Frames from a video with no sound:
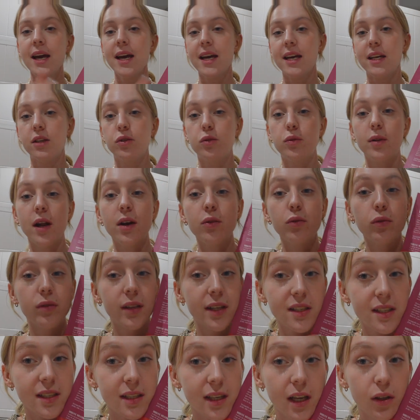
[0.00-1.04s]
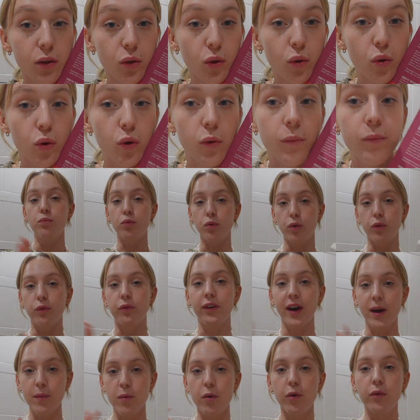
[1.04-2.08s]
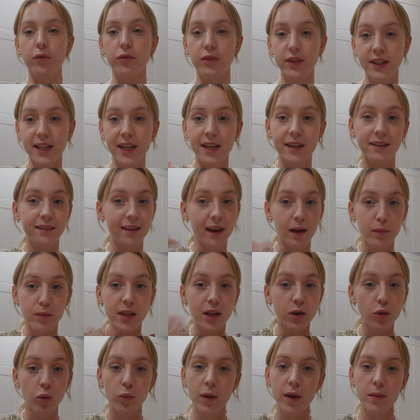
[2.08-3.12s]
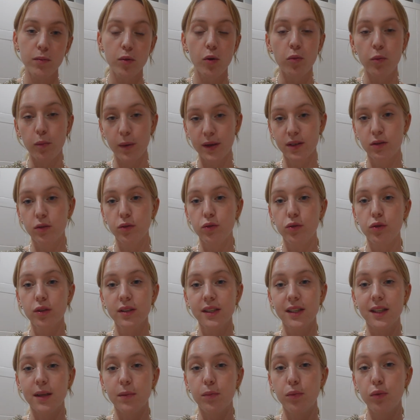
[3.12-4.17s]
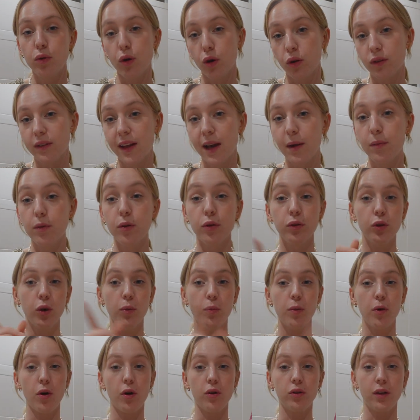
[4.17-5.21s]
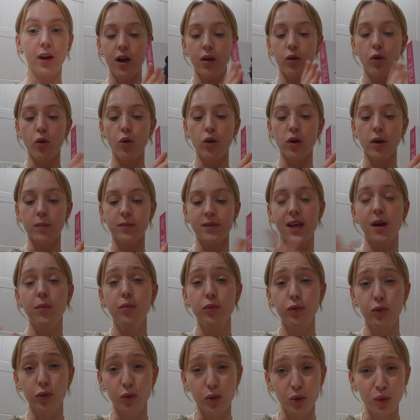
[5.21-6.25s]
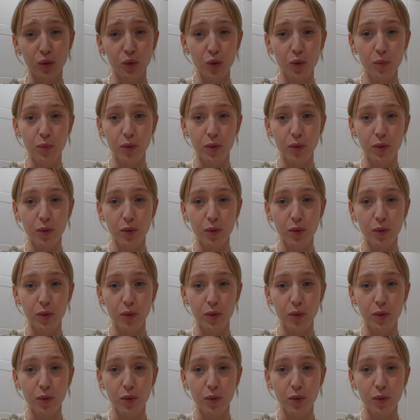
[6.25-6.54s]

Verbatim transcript: Et celui-là coûtait 17€. Pour vraiment vider, terminer complètement mon passe culture, c'était plus rentable d'en prendre un gros comme ça plutôt que deux